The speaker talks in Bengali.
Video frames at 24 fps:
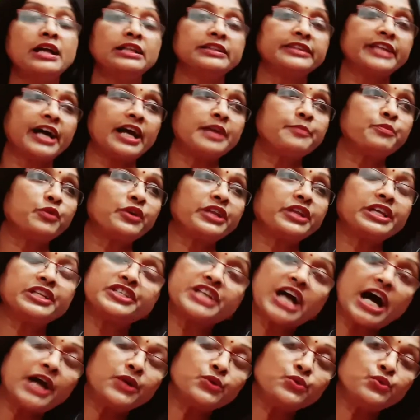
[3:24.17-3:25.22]
তারপরে
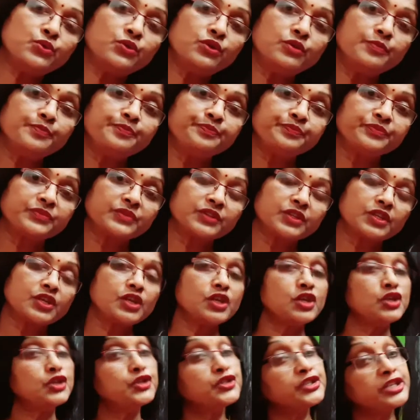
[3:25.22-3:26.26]
জারুল
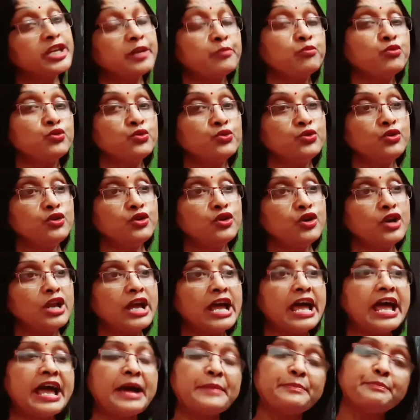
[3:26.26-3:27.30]
শিমুল
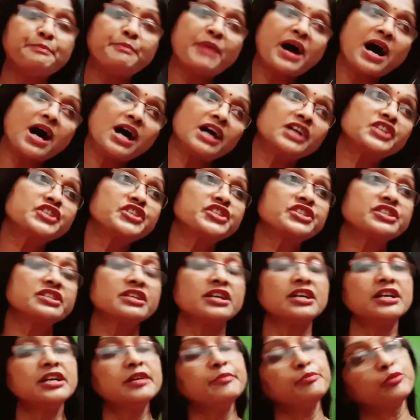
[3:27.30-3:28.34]
বাঁশ
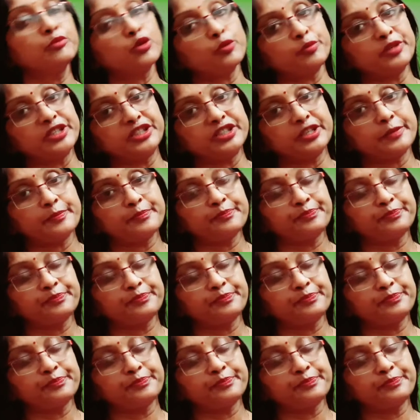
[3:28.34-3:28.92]
প্রভৃতি